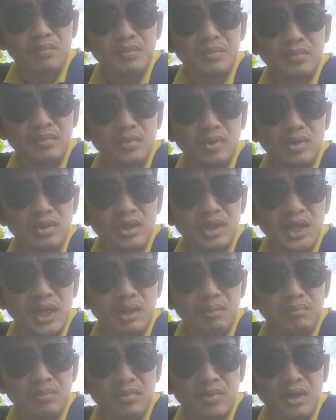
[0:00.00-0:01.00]
nó nó đi
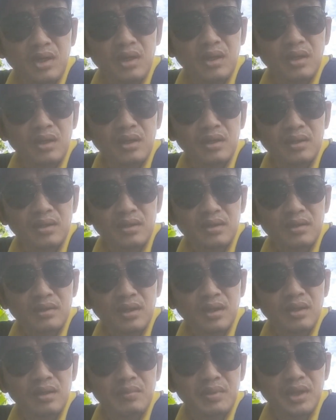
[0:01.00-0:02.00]
khám
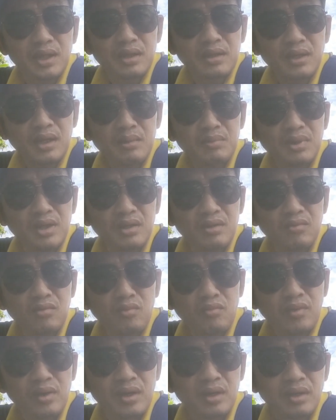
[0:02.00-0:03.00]
và trở lại bệnh viện nó khám thì nó
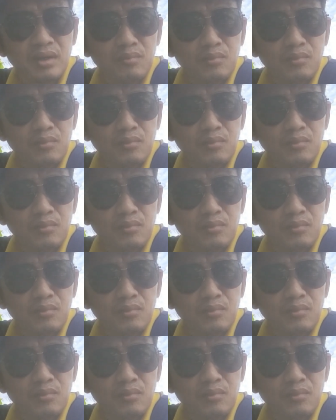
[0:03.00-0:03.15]
cũng phát